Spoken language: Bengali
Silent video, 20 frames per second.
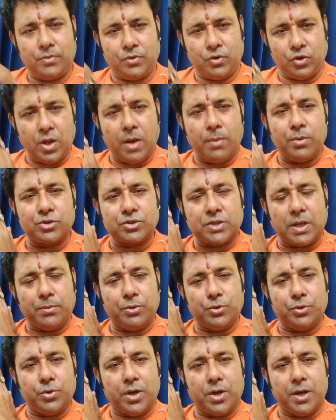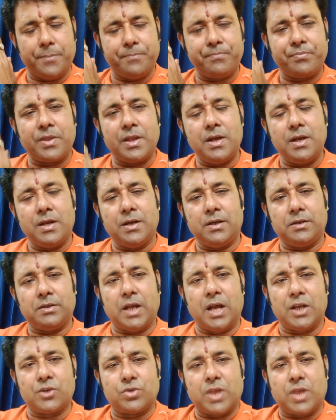নমস্কার বন্ধুরা
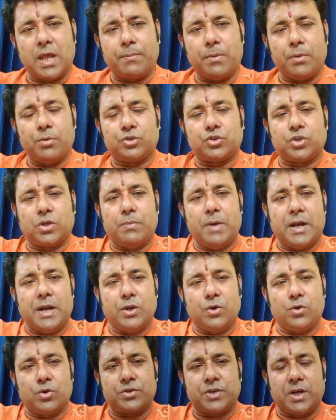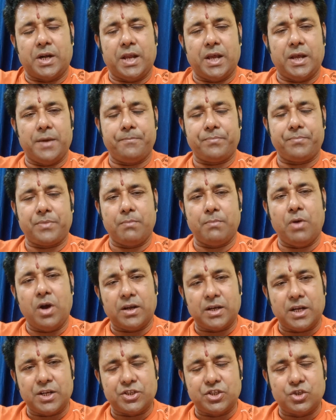রাজুদার পবিত্র বাণী অনুষ্ঠানে
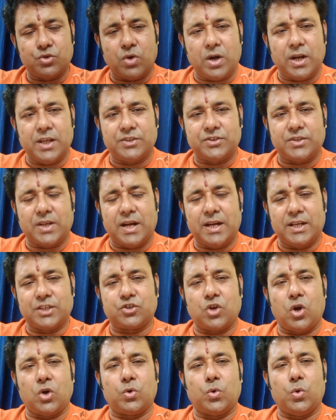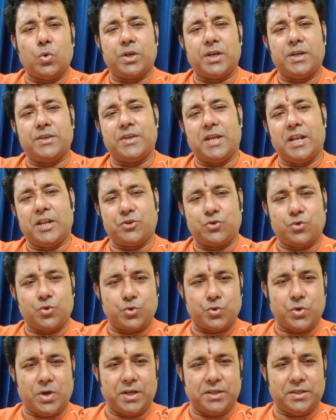মহারাজ শিবরালের চ্যানেলে সকলকে জানাই
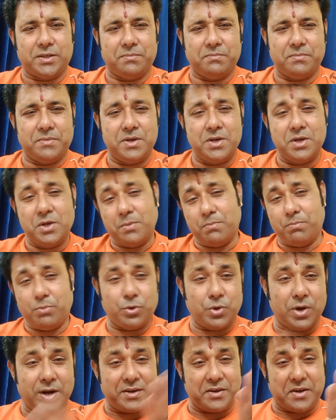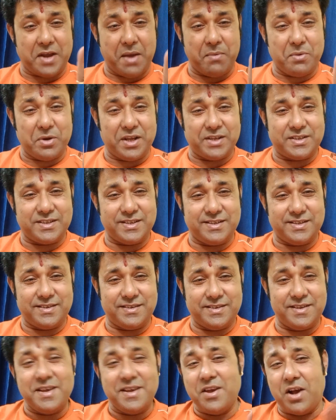সুস্বাগত বন্ধুরা কেমন আছেন
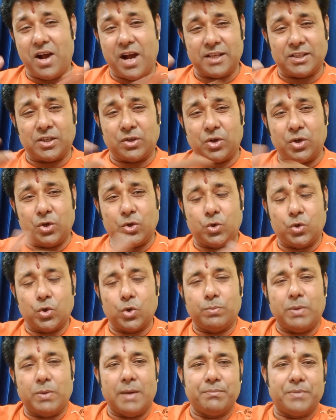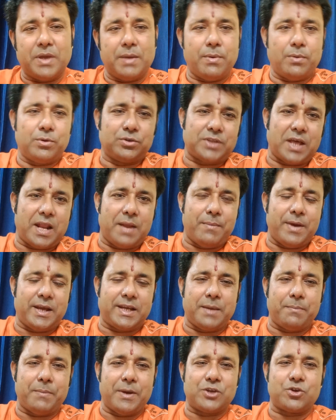আশা করি গুরু বামদেব এবং তারামাই
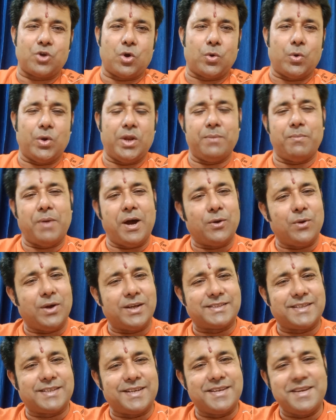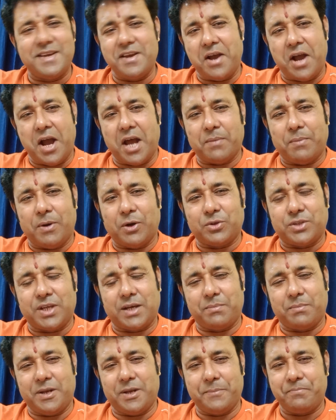কৃপায় সকলেই ভালো আছেন আর ভালো
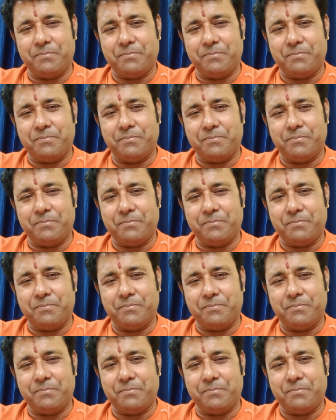থাকবেন